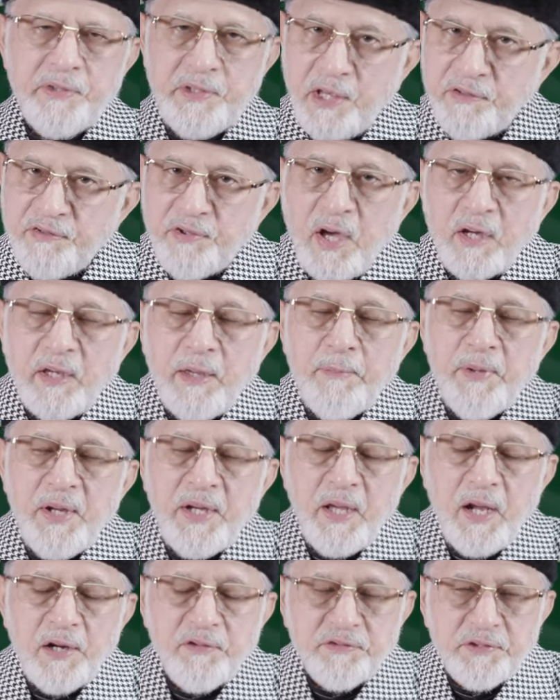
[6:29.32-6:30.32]
जैसा कि
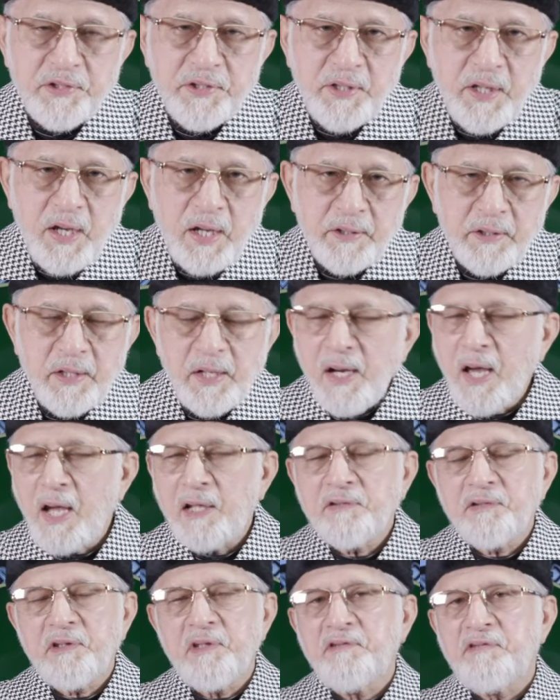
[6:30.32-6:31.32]
मैंने अर्ज़ किया कि
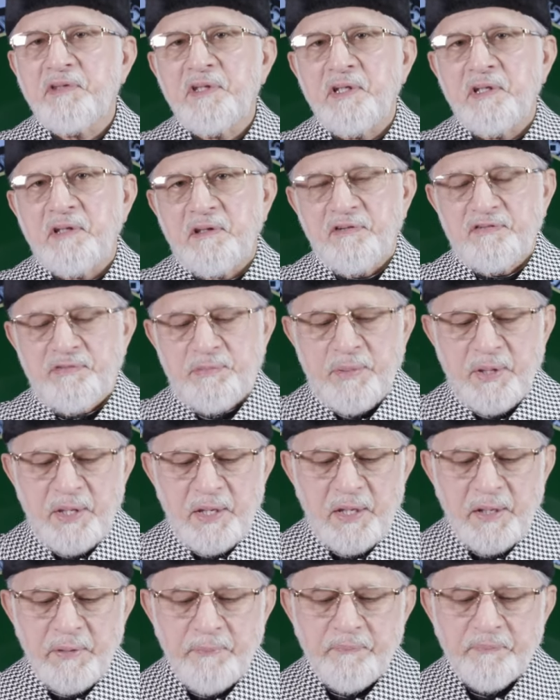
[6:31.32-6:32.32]
नात की तीन किस्में
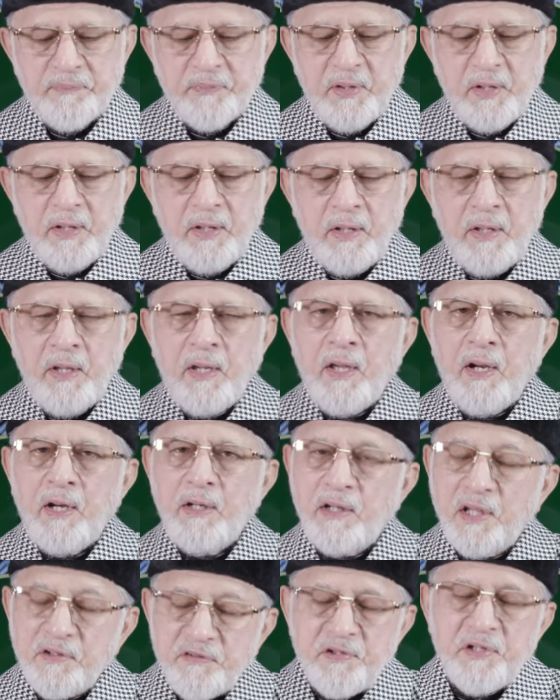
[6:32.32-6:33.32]
हैं
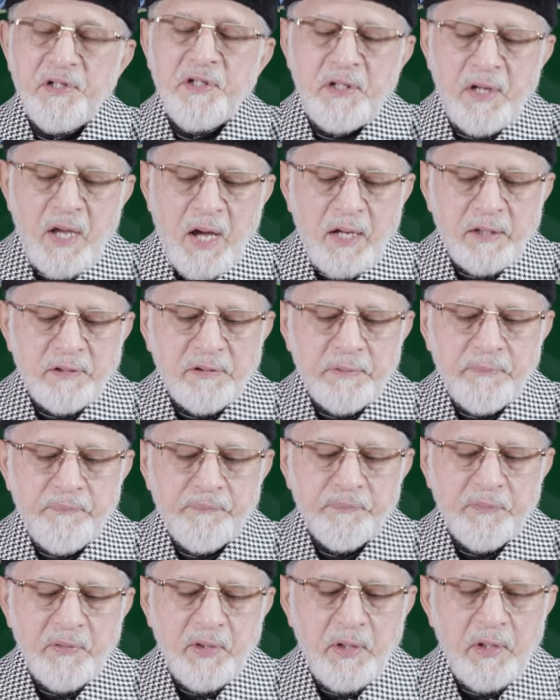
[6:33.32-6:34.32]
नसरी नात
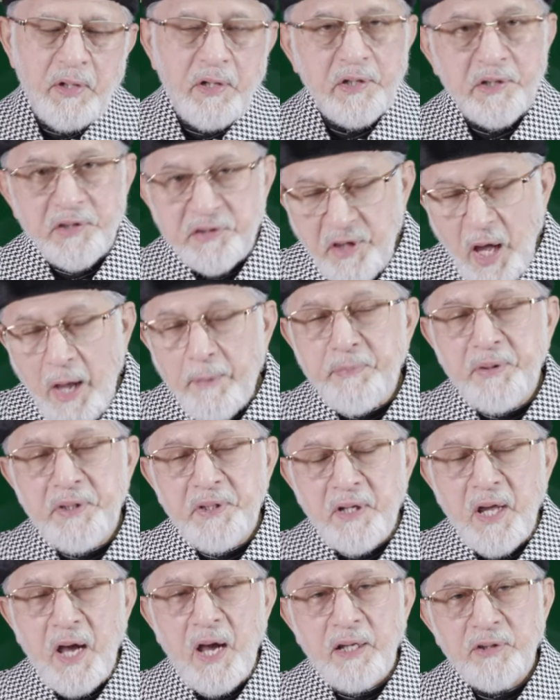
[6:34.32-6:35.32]

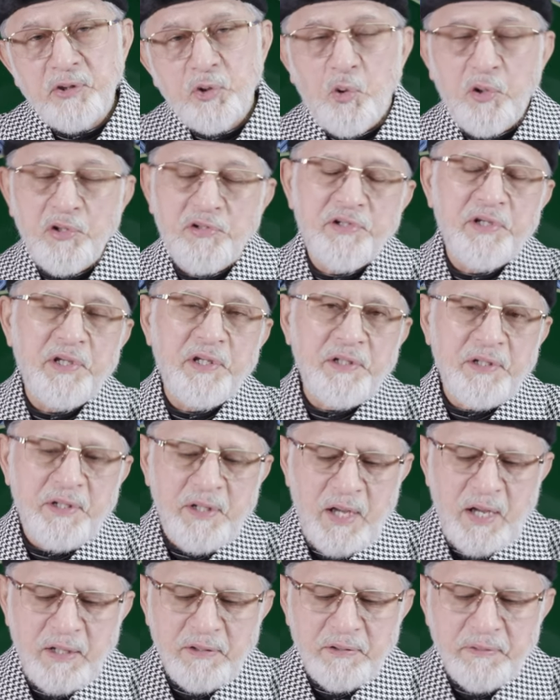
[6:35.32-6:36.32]
खिताबी नात और शेरी
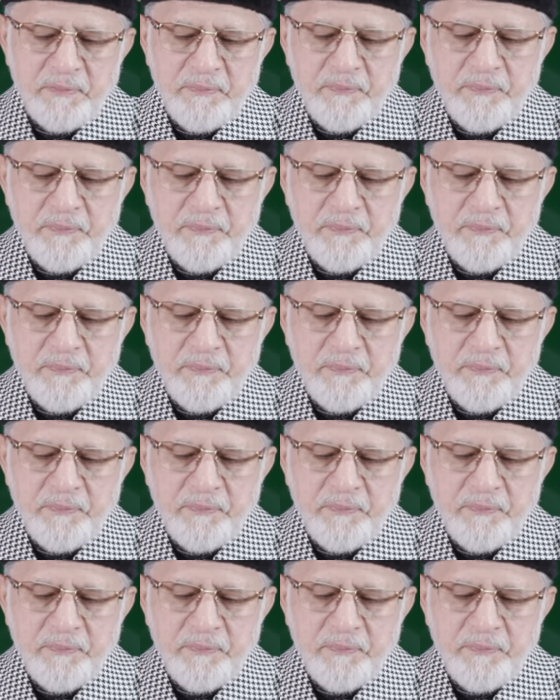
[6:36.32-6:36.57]
नात